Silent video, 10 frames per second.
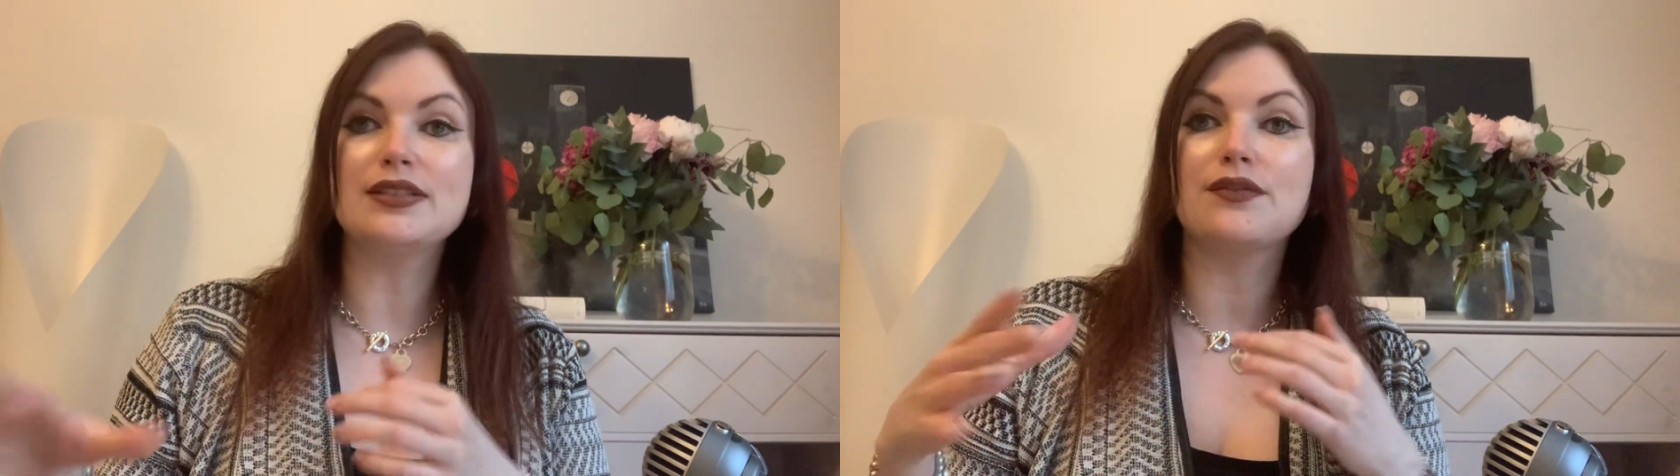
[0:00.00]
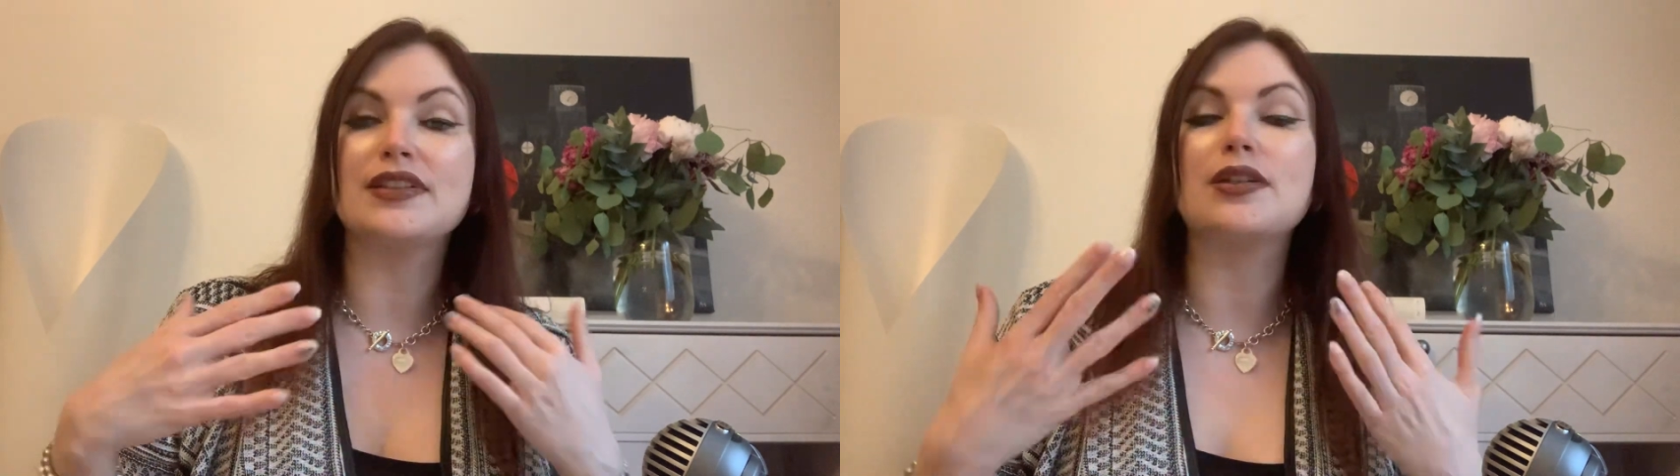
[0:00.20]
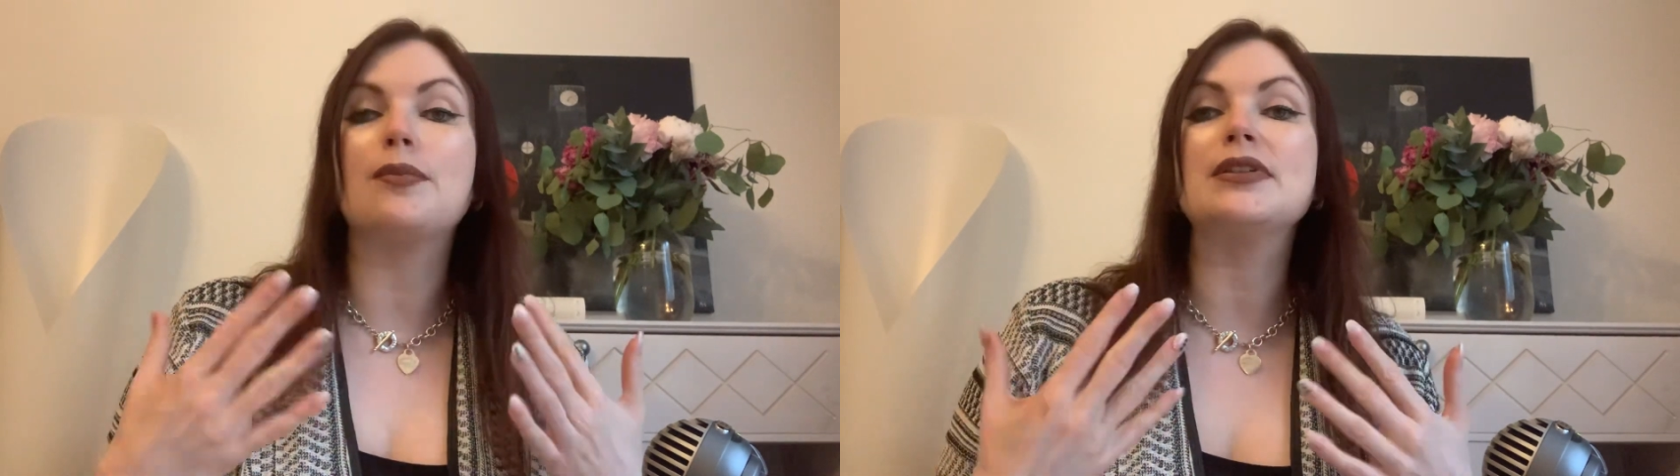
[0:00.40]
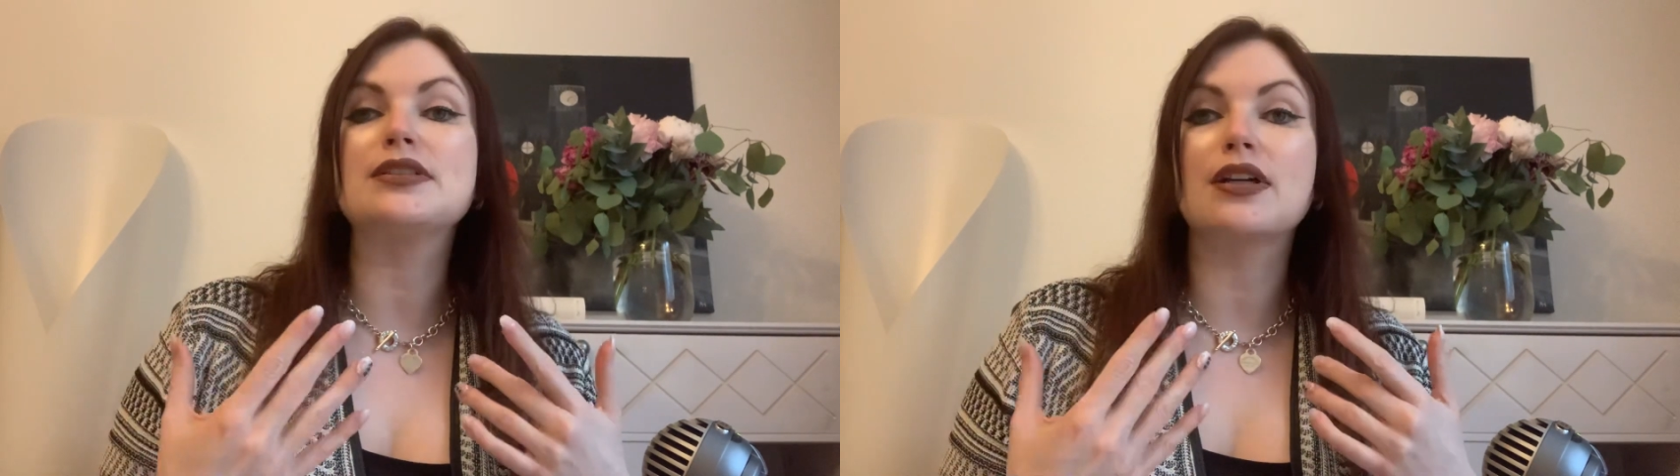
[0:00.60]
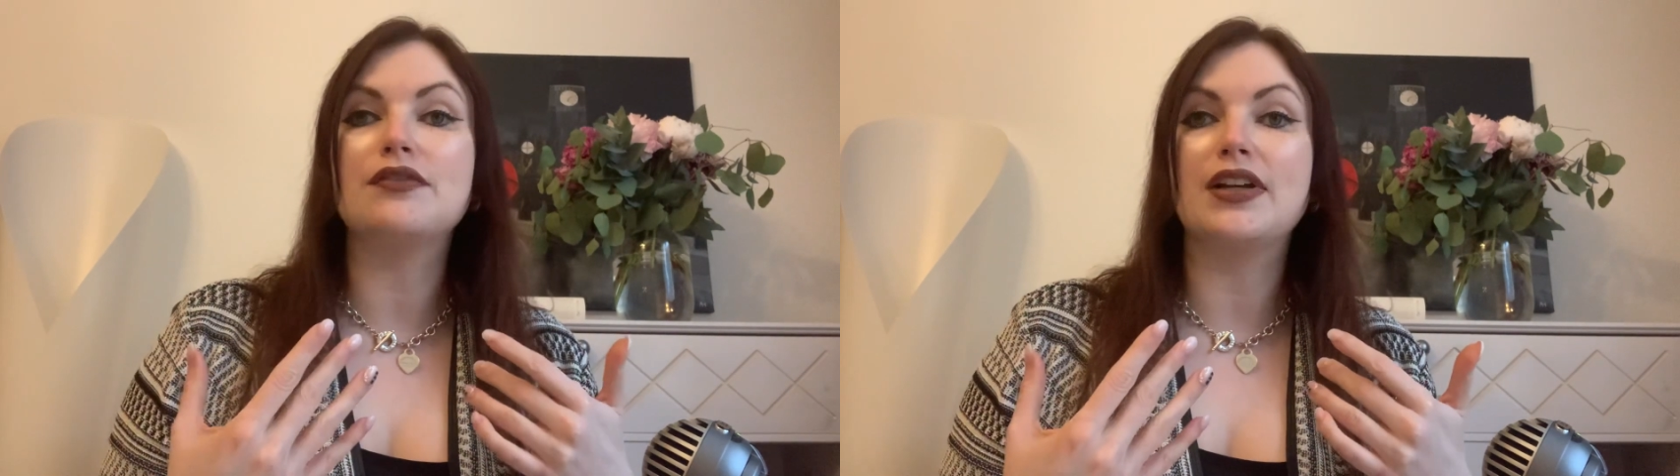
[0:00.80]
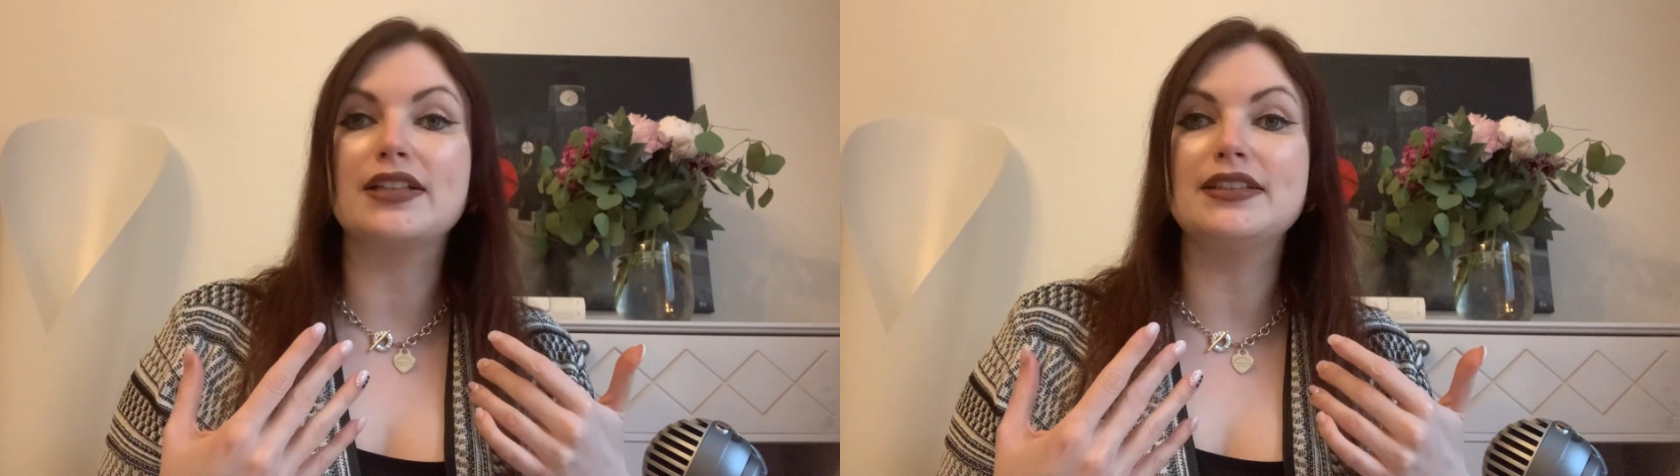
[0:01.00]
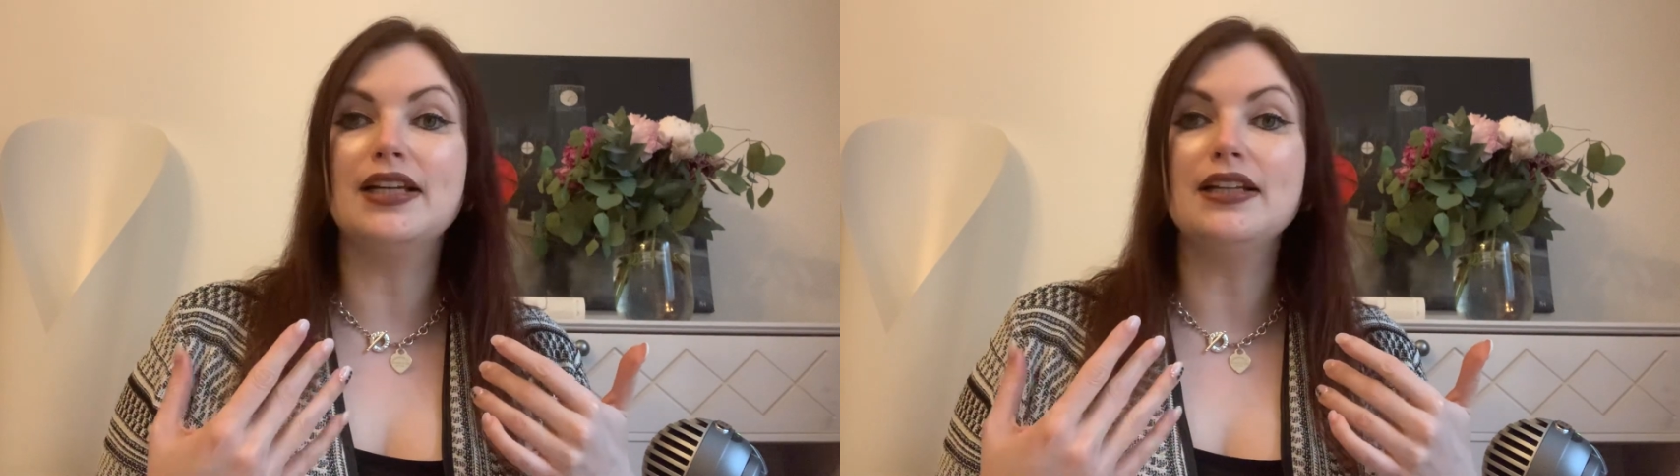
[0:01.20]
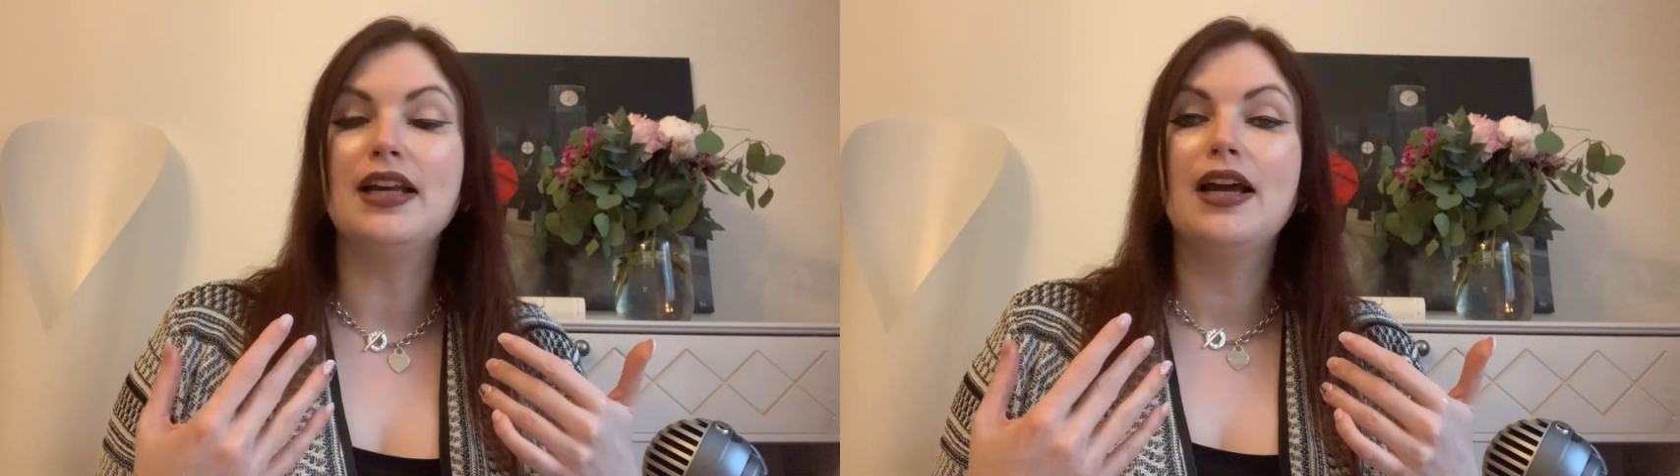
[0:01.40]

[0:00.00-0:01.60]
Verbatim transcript: sowas auch mal zu reflektieren,